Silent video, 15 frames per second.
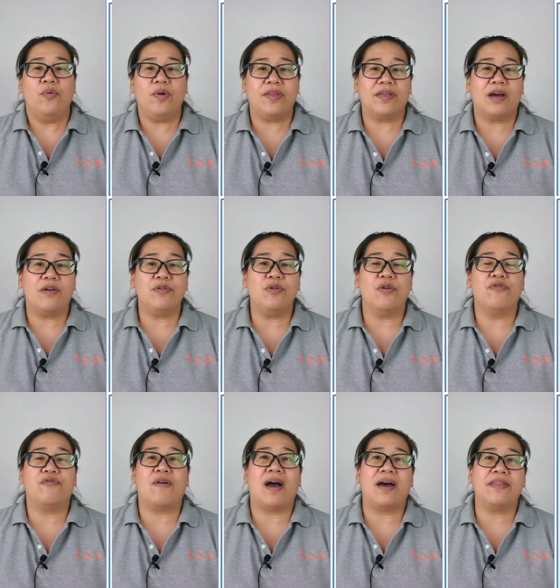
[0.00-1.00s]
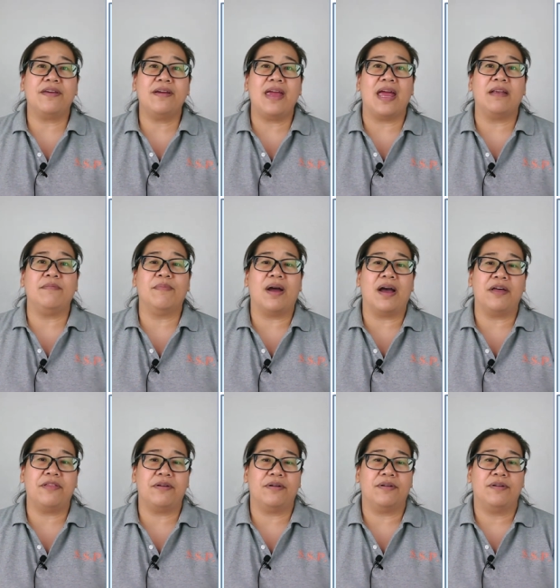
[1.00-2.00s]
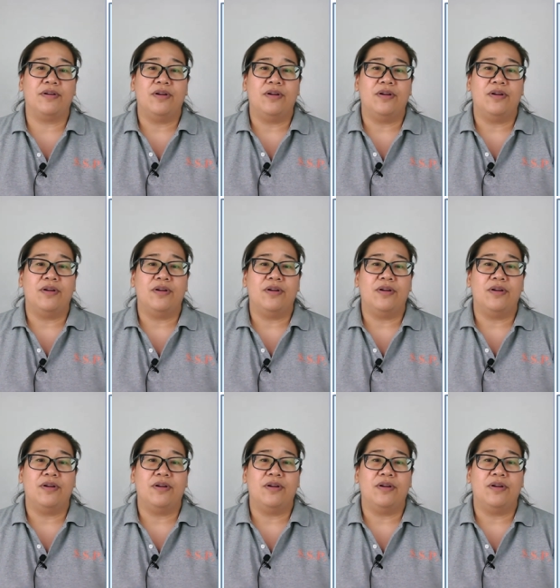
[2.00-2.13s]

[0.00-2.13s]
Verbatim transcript: without your father and mother